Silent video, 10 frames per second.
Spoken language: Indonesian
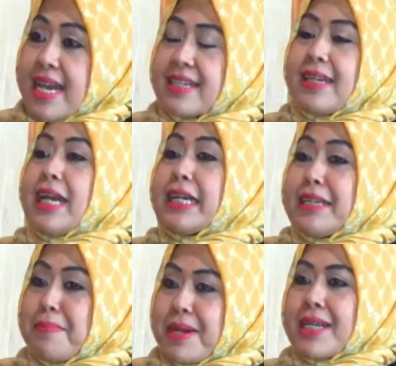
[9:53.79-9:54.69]
Dan
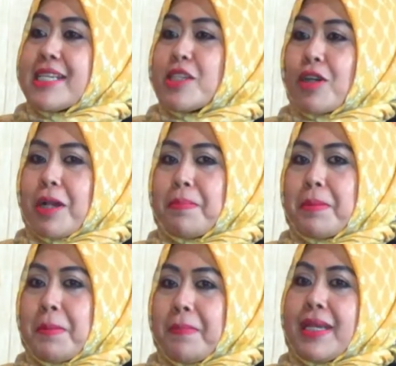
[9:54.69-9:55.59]
gambaran seorang
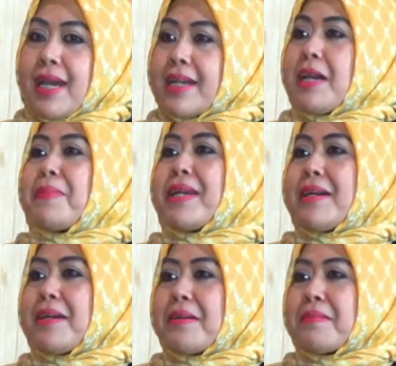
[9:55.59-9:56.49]
pemimpin ada
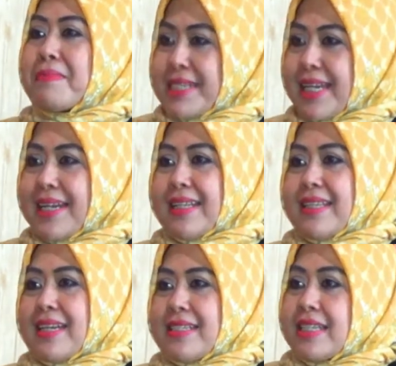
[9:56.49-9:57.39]
pada masyarakatnya.